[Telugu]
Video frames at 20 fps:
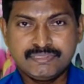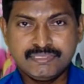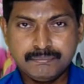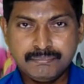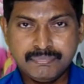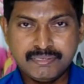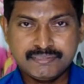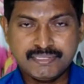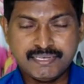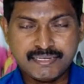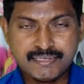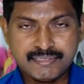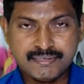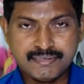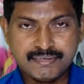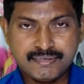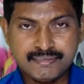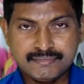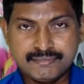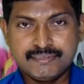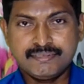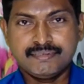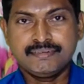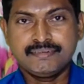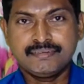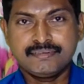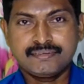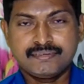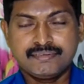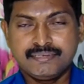దెబ్బ తాకినట్లయితే
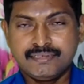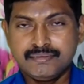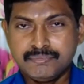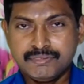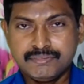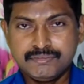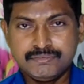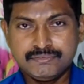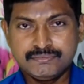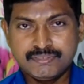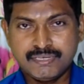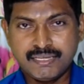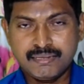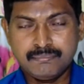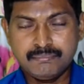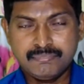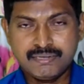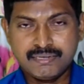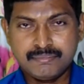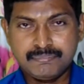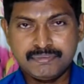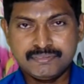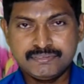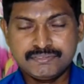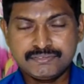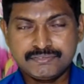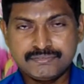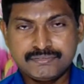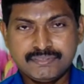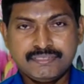ఈ మందు చాలా బాగా
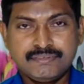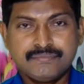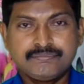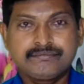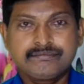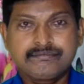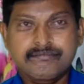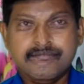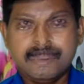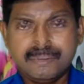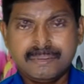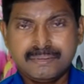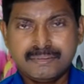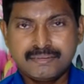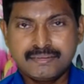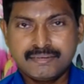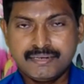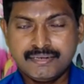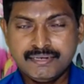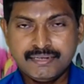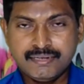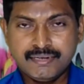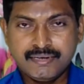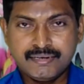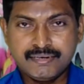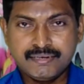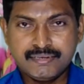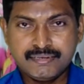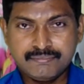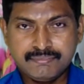పనిచేస్తుంది
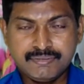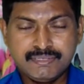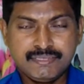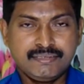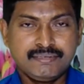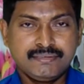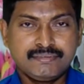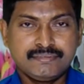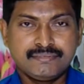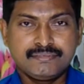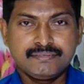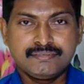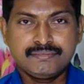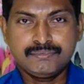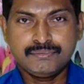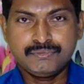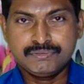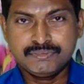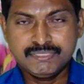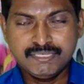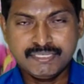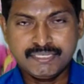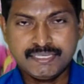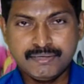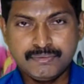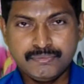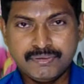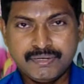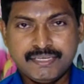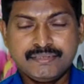కండరాలు అనేటివి
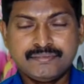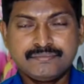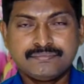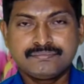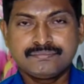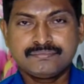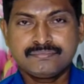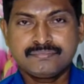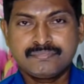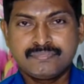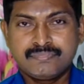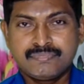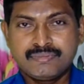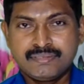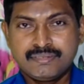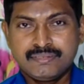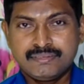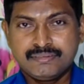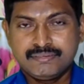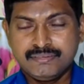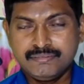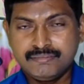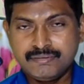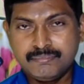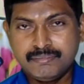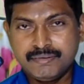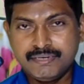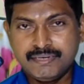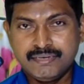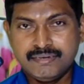ఒత్తిడికి లోనై
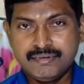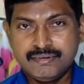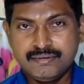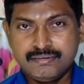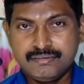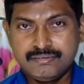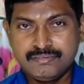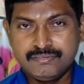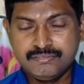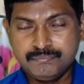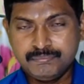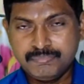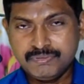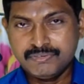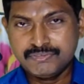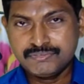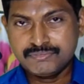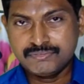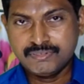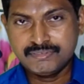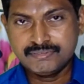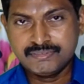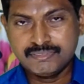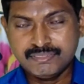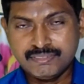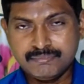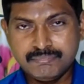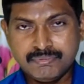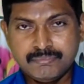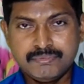తీవ్రమైన నొప్పి వస్తున్న
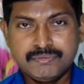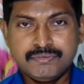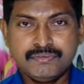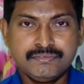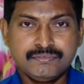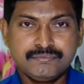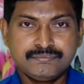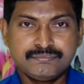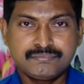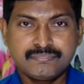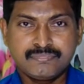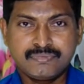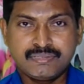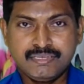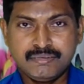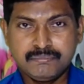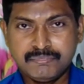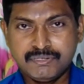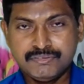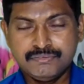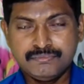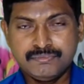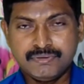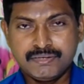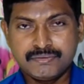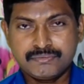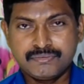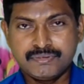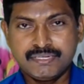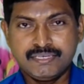సందర్భంలో ఈ మందు
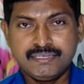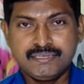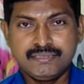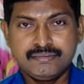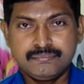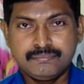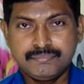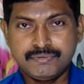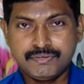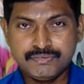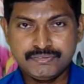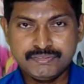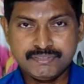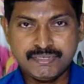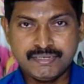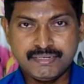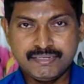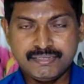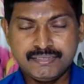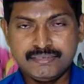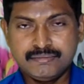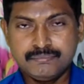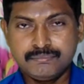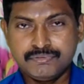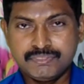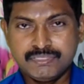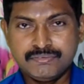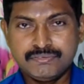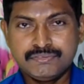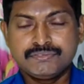వాడుకొని ప్రయోజనాన్ని
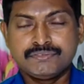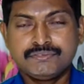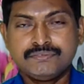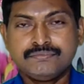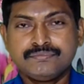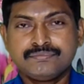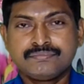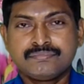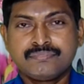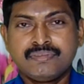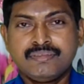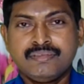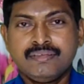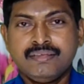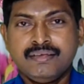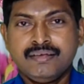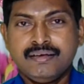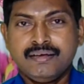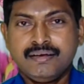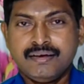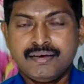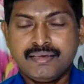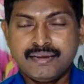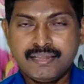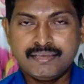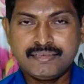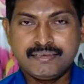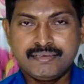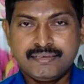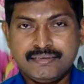పొందవచ్చును
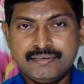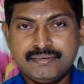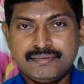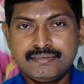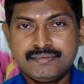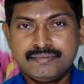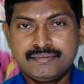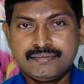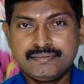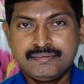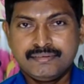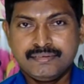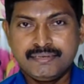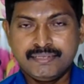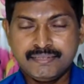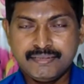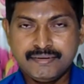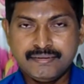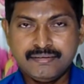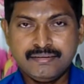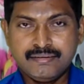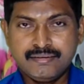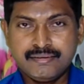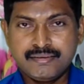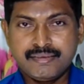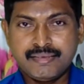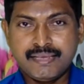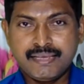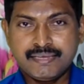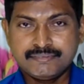అలాగే ఏదైనా
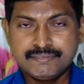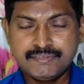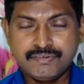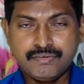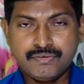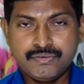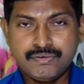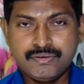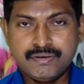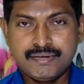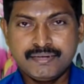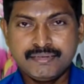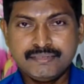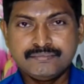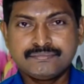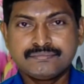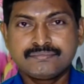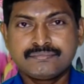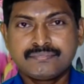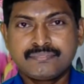యాక్సిడెంట్లో కానీ